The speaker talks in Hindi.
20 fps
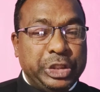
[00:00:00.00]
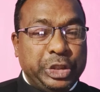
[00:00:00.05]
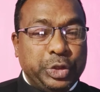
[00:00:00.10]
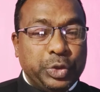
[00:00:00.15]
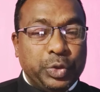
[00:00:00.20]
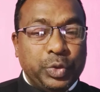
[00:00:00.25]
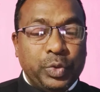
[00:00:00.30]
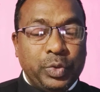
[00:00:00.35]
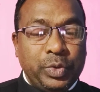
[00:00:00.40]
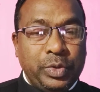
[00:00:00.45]

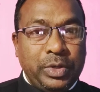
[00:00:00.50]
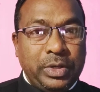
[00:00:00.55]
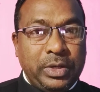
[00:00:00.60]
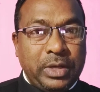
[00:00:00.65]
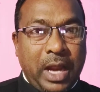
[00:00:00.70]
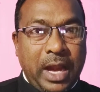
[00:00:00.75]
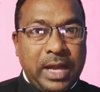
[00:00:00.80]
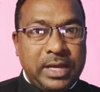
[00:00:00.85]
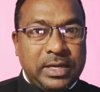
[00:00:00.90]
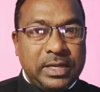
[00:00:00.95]
जून
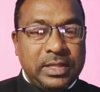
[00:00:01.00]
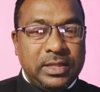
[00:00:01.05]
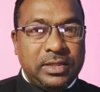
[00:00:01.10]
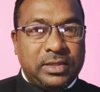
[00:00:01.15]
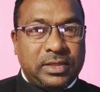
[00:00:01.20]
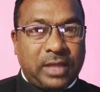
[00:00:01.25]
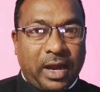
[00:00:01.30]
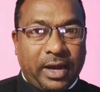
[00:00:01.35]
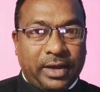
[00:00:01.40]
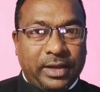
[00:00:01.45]

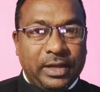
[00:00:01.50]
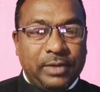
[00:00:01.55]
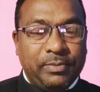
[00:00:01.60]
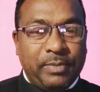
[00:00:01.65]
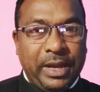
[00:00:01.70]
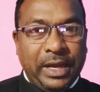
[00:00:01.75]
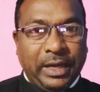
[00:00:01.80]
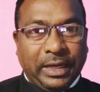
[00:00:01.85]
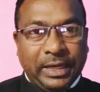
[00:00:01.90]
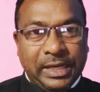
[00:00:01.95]
1913
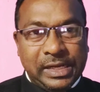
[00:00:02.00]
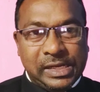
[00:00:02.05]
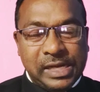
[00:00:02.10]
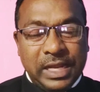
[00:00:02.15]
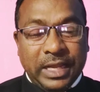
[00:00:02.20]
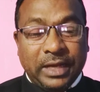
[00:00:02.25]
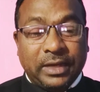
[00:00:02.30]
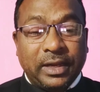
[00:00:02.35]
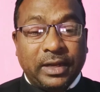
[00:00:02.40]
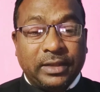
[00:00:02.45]
में एक
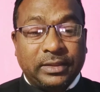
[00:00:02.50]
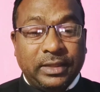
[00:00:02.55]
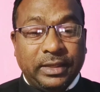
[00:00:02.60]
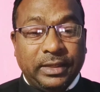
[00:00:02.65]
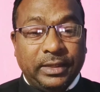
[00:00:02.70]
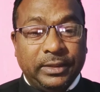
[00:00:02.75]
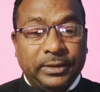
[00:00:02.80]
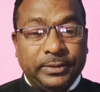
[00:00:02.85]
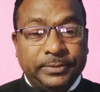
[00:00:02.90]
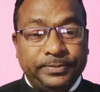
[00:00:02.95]
डिक्लेयर करते
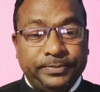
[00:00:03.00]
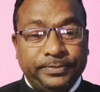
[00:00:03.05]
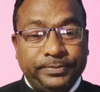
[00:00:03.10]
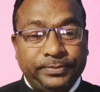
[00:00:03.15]
हैं